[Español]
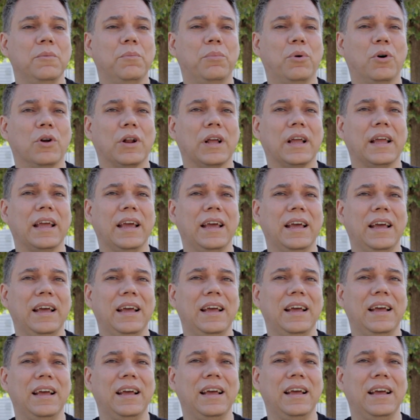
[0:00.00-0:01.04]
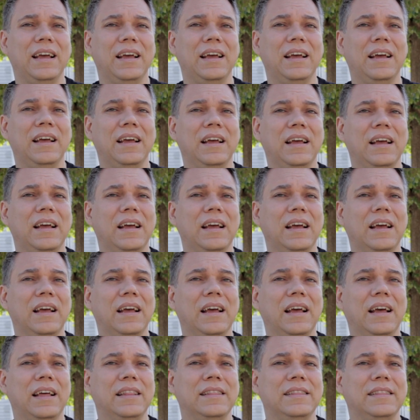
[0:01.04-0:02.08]
porque
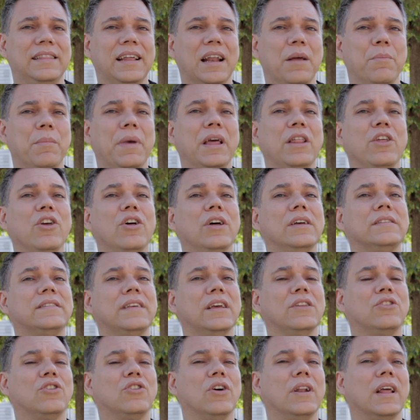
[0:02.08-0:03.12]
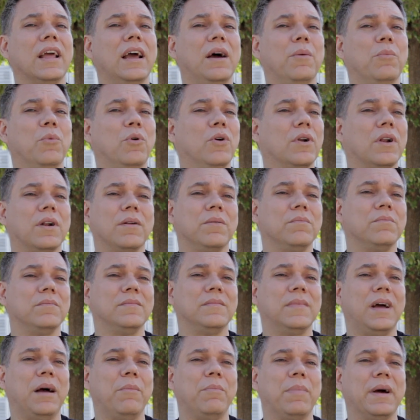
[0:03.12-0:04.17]
entre medio de esa historia de amor
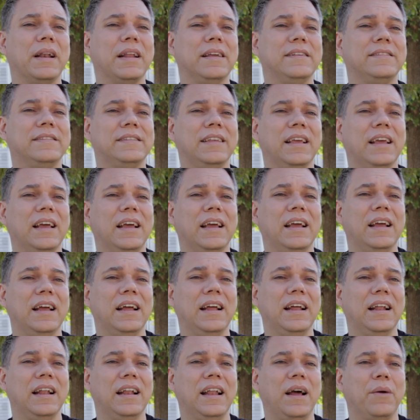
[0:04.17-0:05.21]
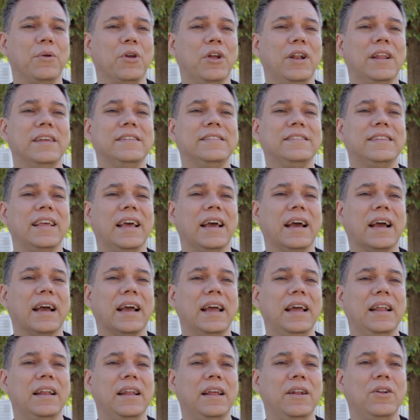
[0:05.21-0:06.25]
aparece la violencia de
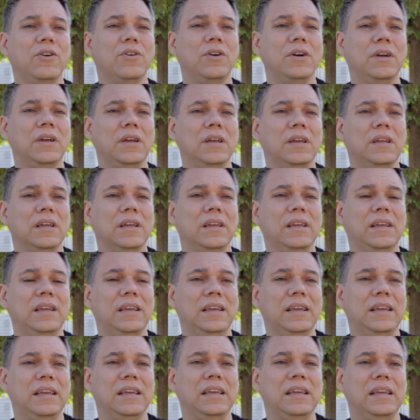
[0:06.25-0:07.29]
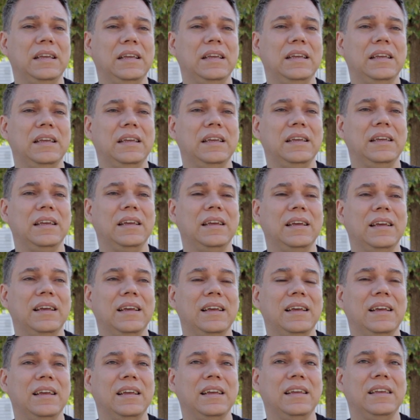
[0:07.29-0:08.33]
género y,
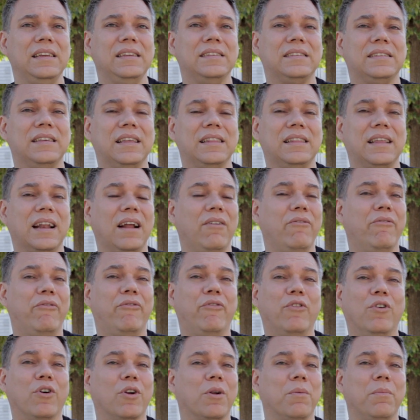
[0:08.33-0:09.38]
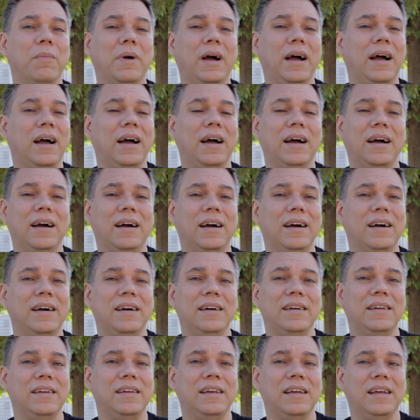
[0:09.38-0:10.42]
se transforma
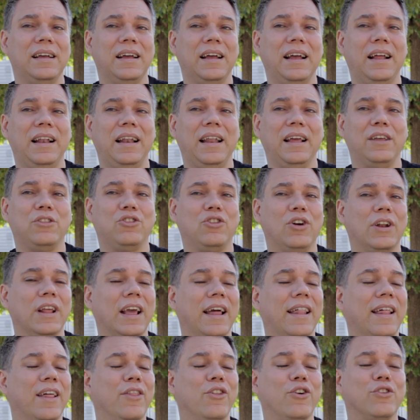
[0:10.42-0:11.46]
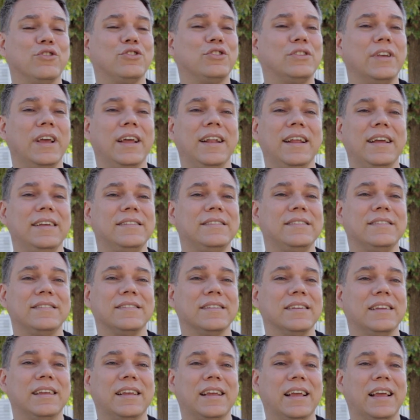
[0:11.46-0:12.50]
en la historia de dos seres
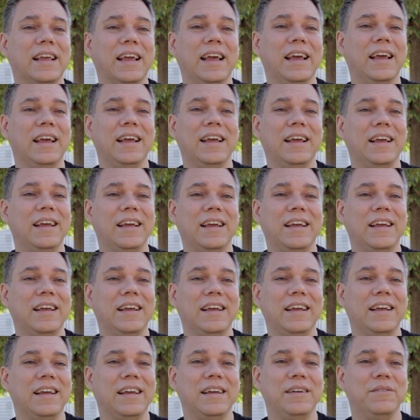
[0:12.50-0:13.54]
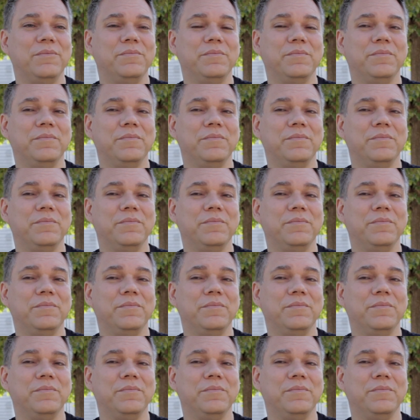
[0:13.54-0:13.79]
que